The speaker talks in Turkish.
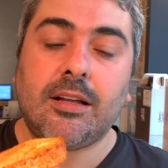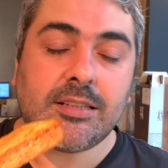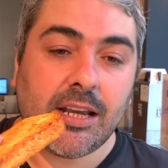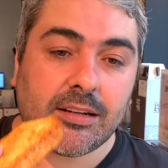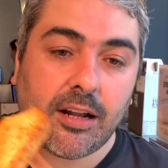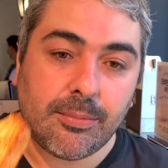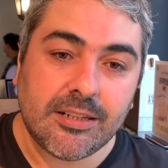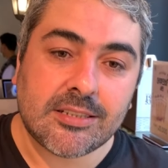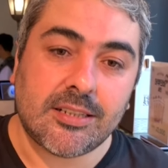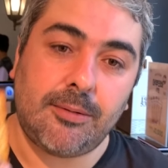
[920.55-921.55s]
Tekrar bir
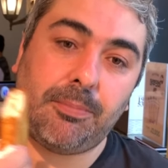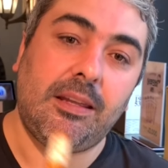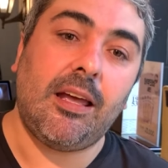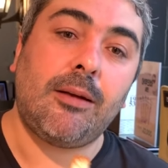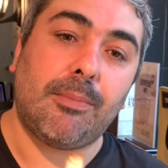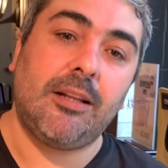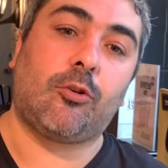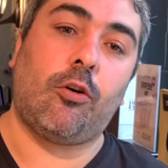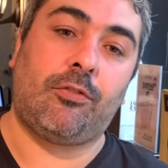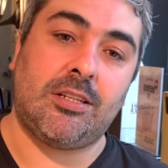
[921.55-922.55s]
ısırıp diğer
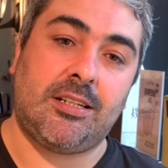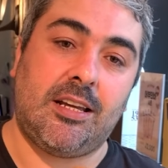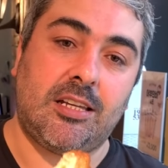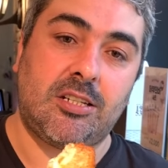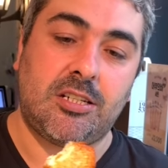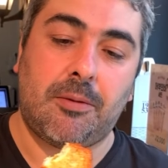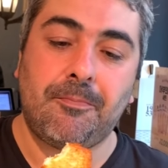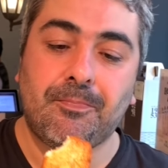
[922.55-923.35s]
balık köftesine geçeceğim.